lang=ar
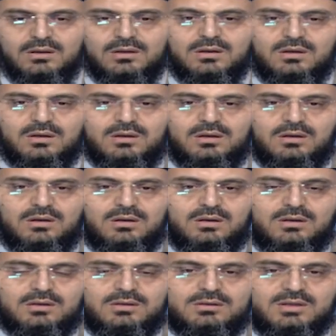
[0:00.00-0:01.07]

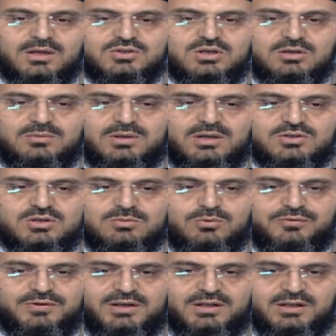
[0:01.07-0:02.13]
آه، تجب يجب
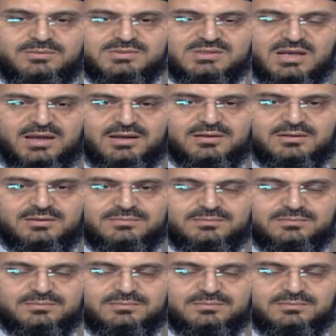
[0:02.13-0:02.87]
فيه الإمساك